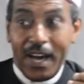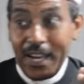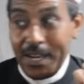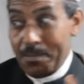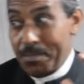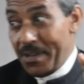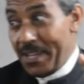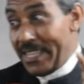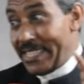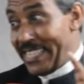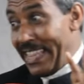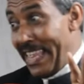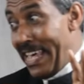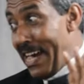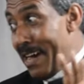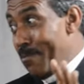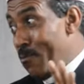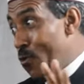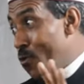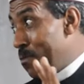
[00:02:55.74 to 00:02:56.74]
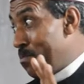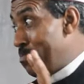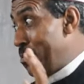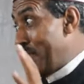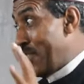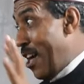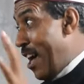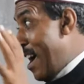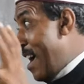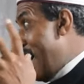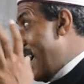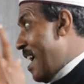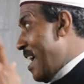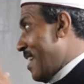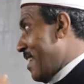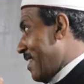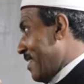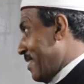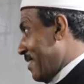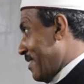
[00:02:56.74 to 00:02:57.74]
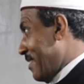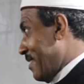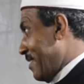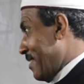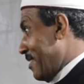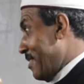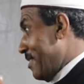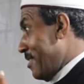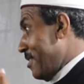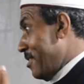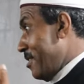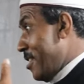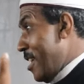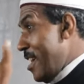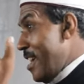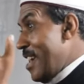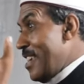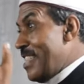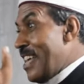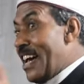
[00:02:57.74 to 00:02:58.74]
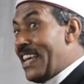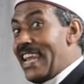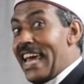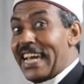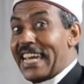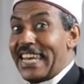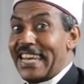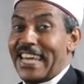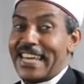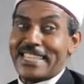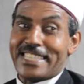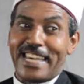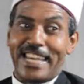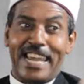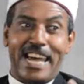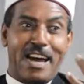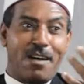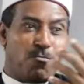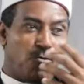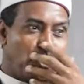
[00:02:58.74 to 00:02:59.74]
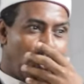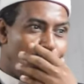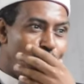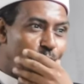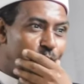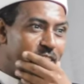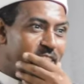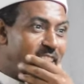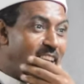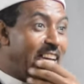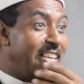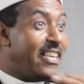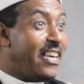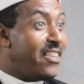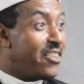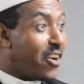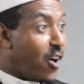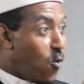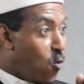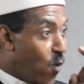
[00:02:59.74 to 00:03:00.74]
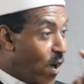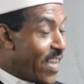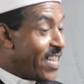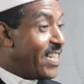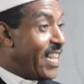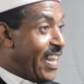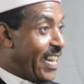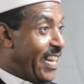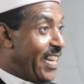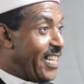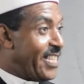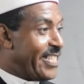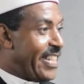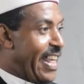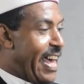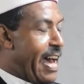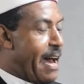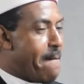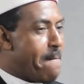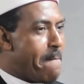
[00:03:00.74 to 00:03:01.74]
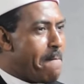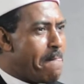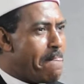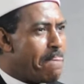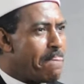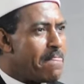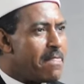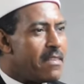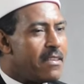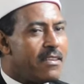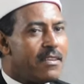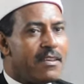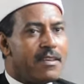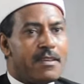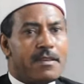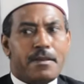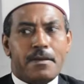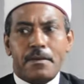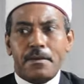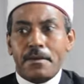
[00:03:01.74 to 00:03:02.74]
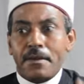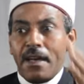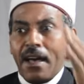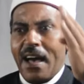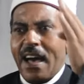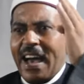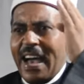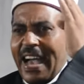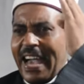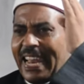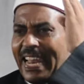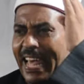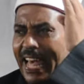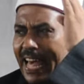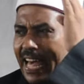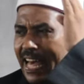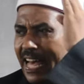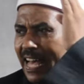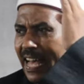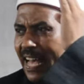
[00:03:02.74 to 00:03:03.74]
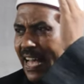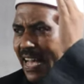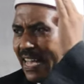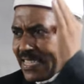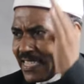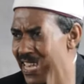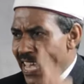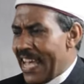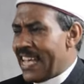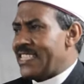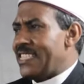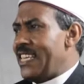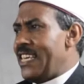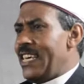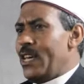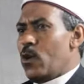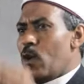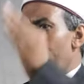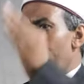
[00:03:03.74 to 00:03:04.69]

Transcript: الإسلام بضاعة جيدة لكن ليس لها مروج يعني إن روجنا للإسلام على أساسه